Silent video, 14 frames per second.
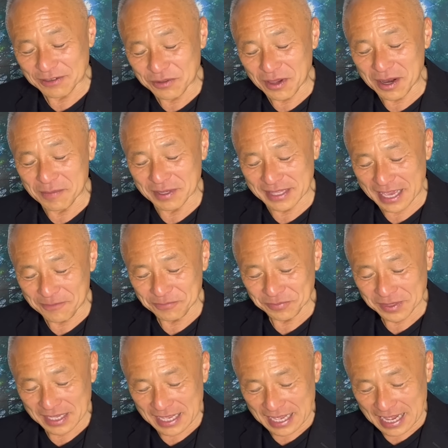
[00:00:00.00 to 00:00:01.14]
うドラマで、
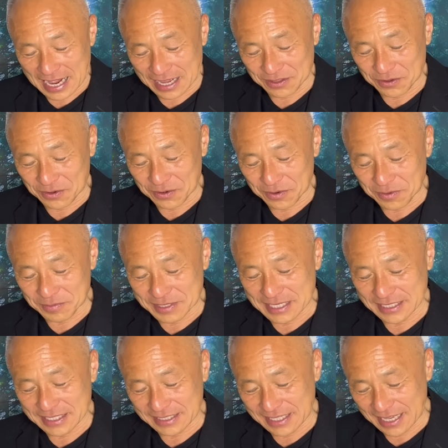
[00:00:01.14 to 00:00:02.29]
あの、見さ
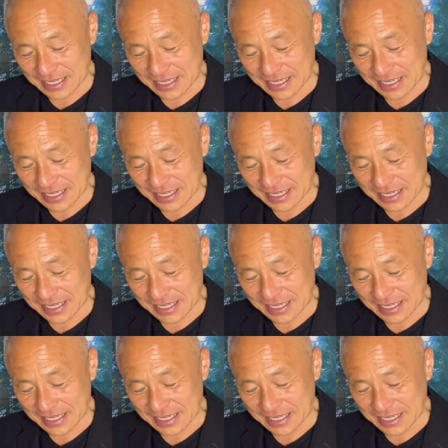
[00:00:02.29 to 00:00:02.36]
せて